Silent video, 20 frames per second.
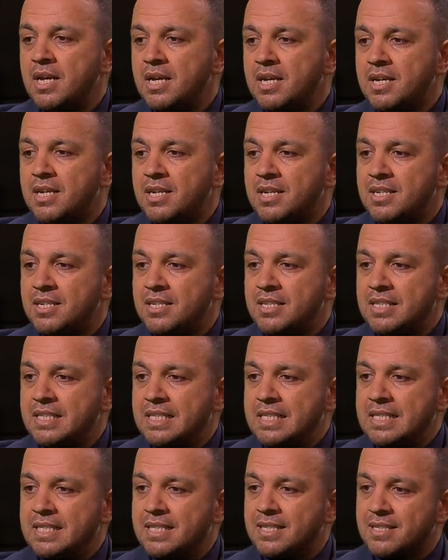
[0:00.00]

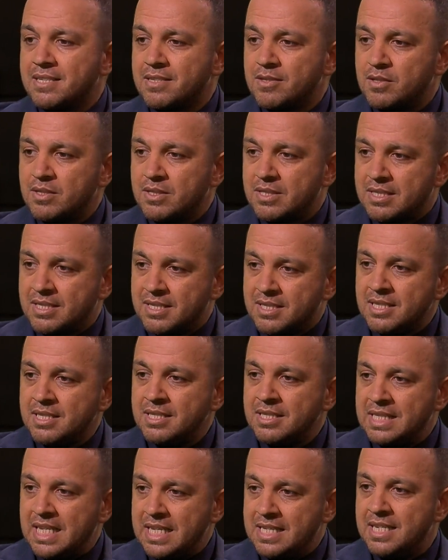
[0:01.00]
Ee,
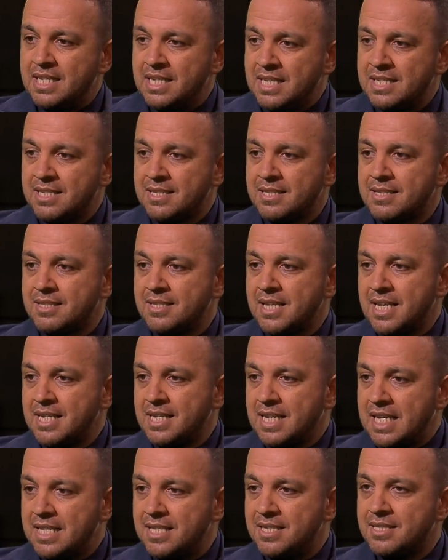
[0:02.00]
sizin dediğinize
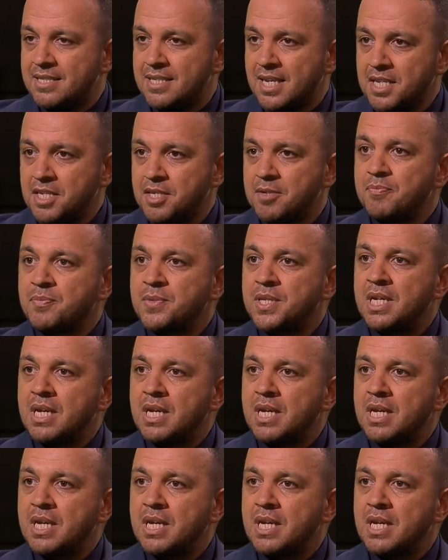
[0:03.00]
gelirsek